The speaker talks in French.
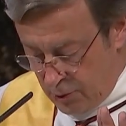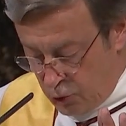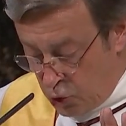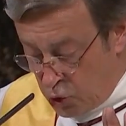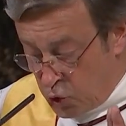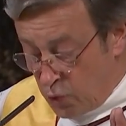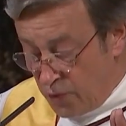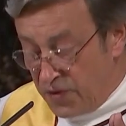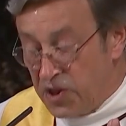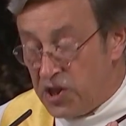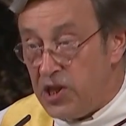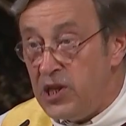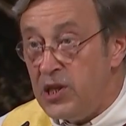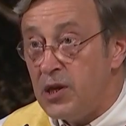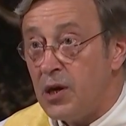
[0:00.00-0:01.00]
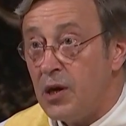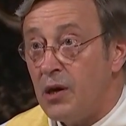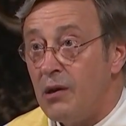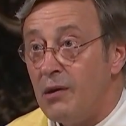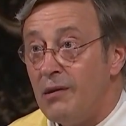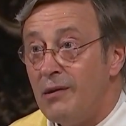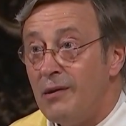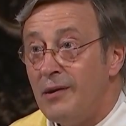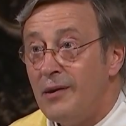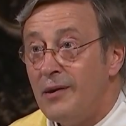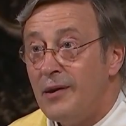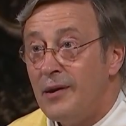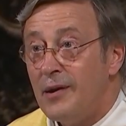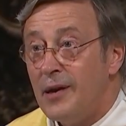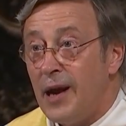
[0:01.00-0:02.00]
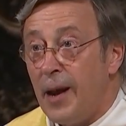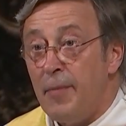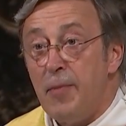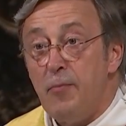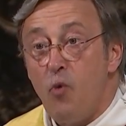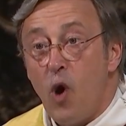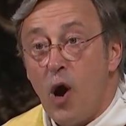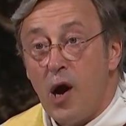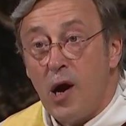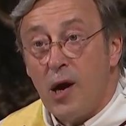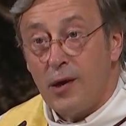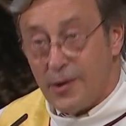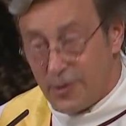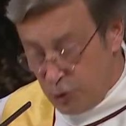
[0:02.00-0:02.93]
de souvenirs, la mémoire